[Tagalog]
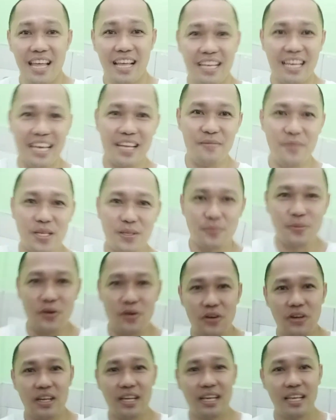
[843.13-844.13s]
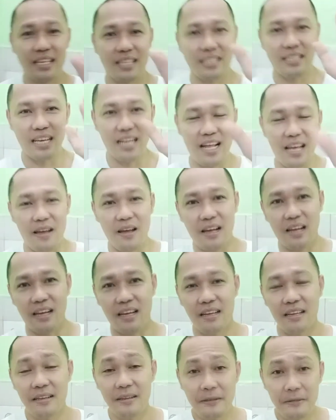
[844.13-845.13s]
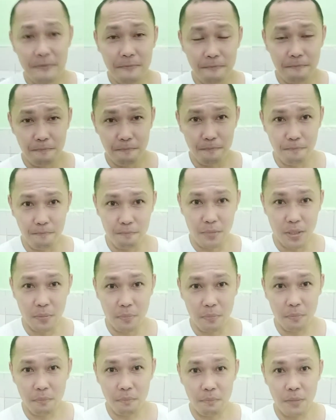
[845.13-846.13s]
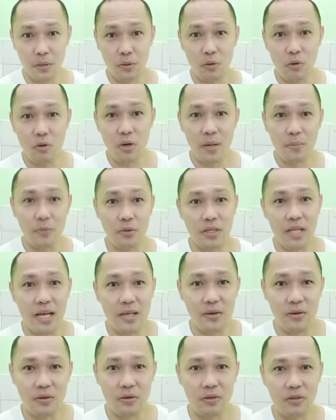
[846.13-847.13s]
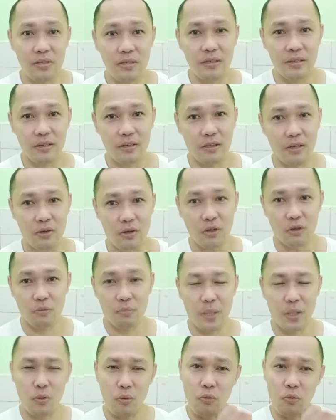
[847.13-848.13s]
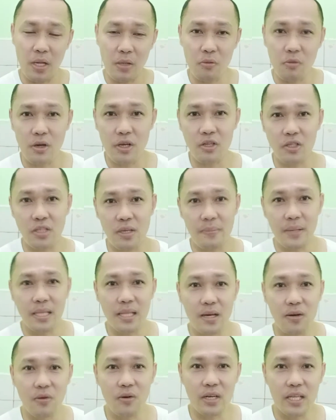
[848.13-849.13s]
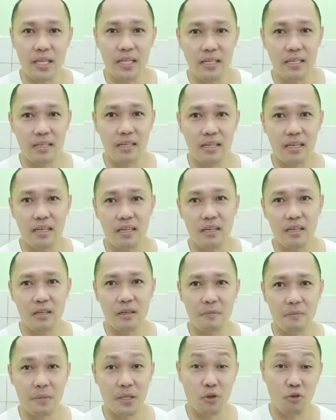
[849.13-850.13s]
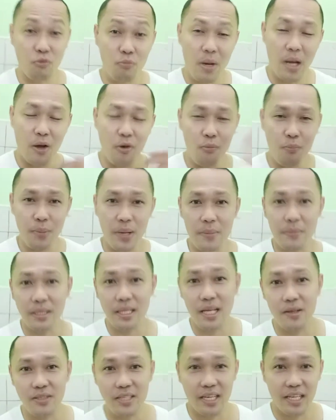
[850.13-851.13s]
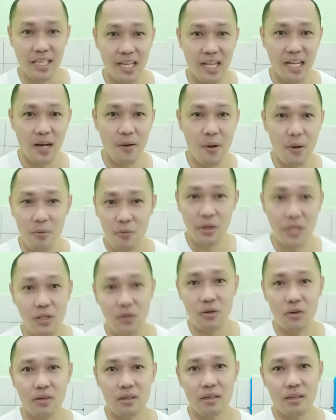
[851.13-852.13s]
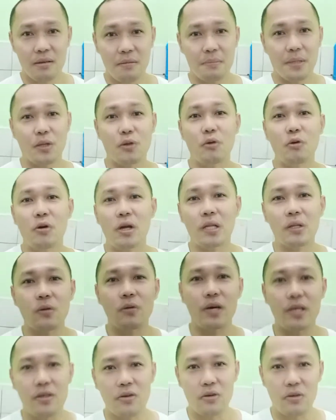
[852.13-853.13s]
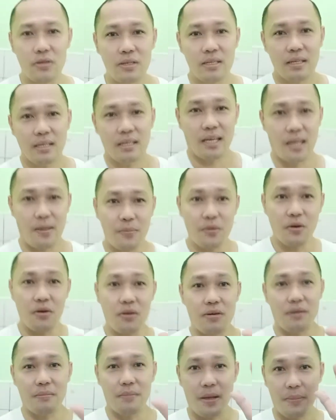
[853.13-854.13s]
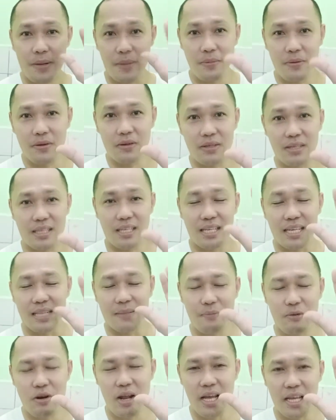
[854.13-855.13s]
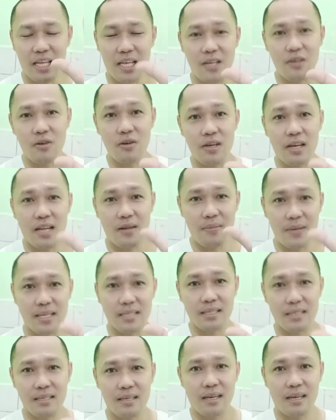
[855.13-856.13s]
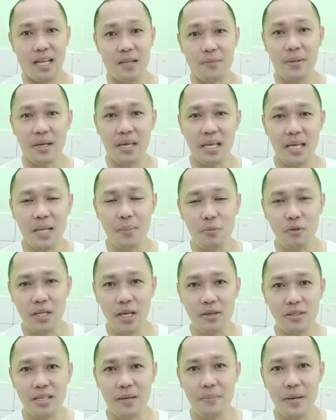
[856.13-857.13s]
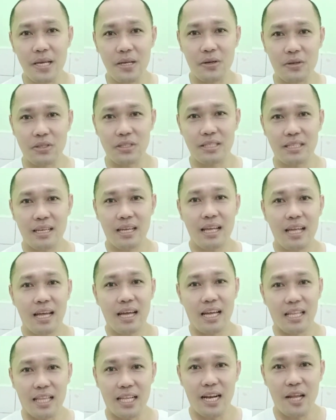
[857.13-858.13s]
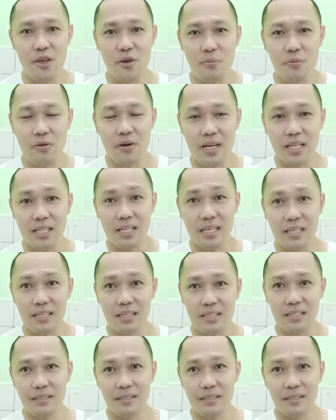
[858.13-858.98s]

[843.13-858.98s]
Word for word: God bless po sana mag, magtulungan po tayo at matulungan ko kayo sa bandang huli na matumagumpay man tayo sa ginagawa kong ito, matulungan ko kayo. Ayan po, bye-bye po. Ingat po lagi kayo. God bless. At mag-ingat po tayo sa virus. At ilayo po ang ating,